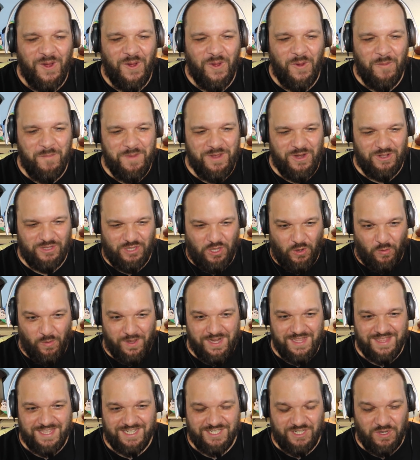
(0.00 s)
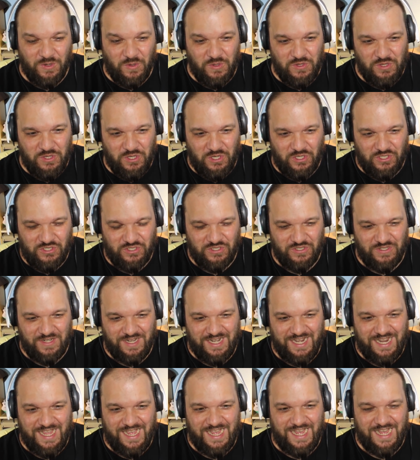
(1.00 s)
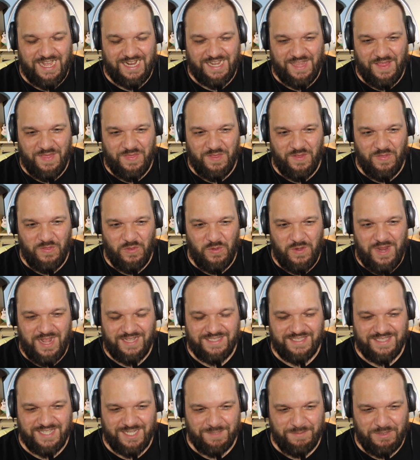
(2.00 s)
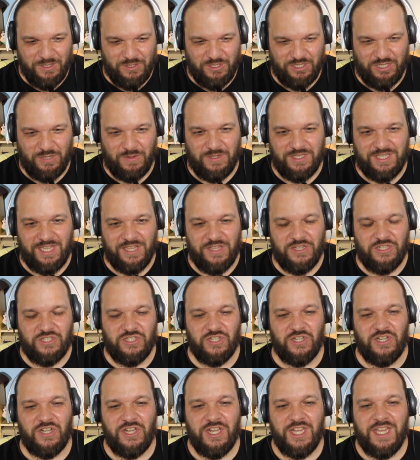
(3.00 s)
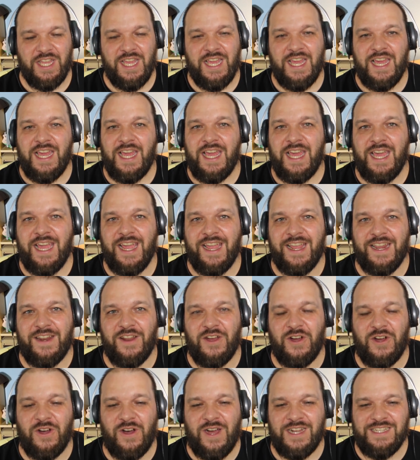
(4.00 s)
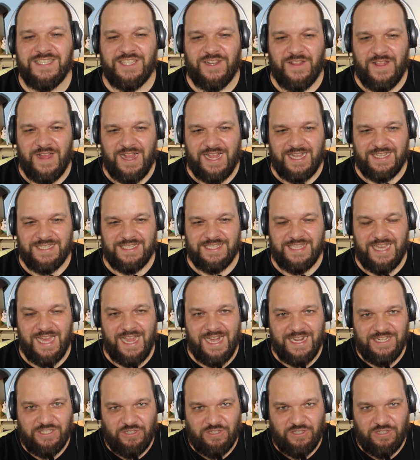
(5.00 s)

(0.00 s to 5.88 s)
Un minuto cuarenta segundos, la canción dura tres minutos y ocho y no ha entrado a cantar.